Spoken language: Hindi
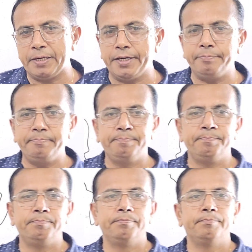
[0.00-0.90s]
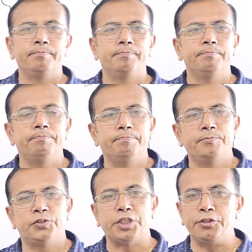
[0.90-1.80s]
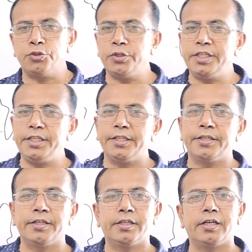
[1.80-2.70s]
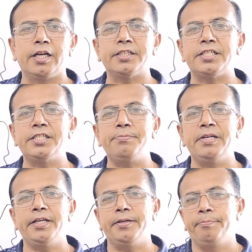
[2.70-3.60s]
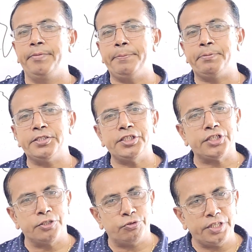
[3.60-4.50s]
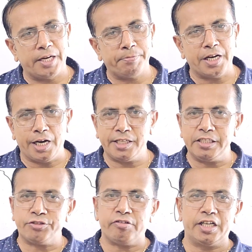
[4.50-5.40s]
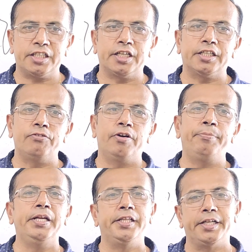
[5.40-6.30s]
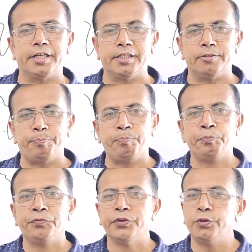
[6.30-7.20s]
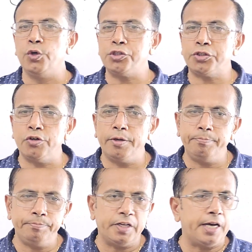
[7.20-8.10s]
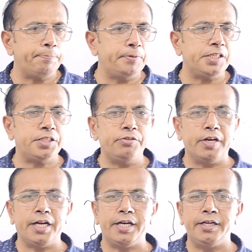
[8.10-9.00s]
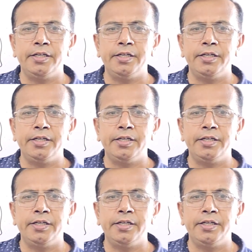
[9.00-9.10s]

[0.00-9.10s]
प्रणाम सांचोरी क्लासेज में मैं पीसी सांचोरी आपका हार्दिक स्वागत करता हूं अभिनंदन करता हूं दोस्तों हम आरपीएससी द्वारा